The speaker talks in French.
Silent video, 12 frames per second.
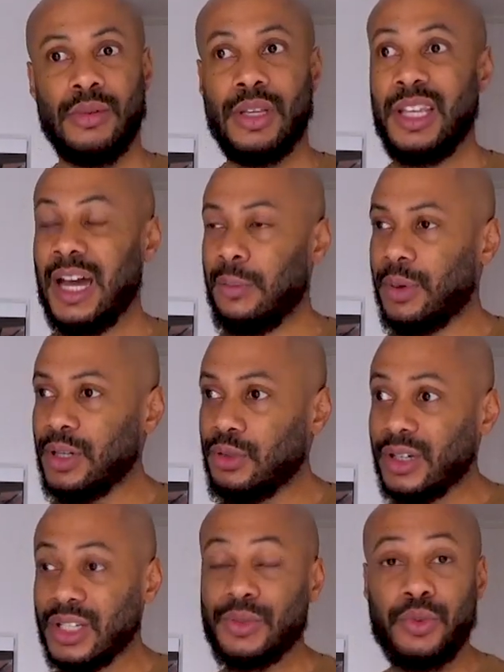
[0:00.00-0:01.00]
Et après
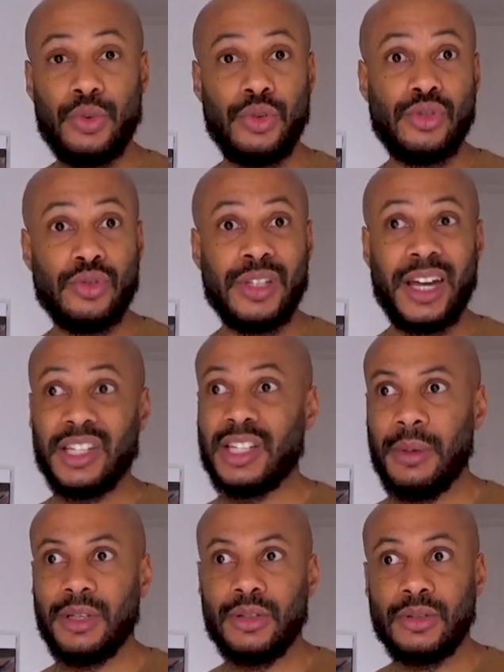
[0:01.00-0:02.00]
tu restes focus, tu t'arrêtes
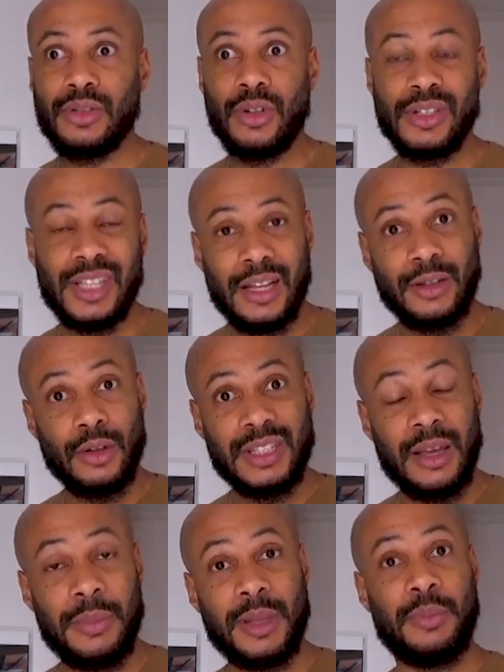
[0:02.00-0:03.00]
jamais tant que ça tant que
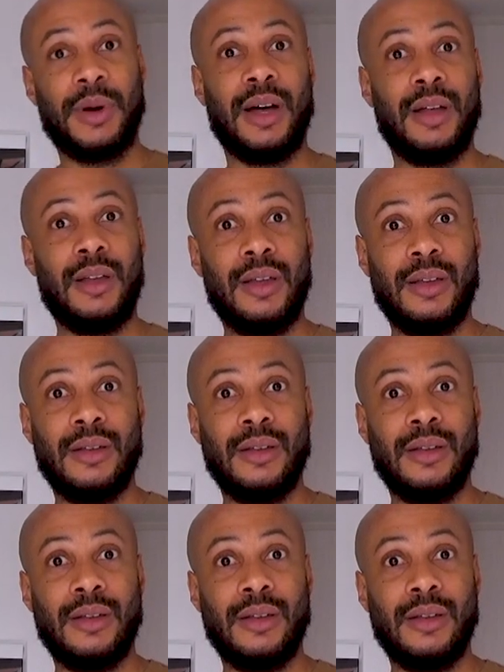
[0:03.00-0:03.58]
ça pète pas.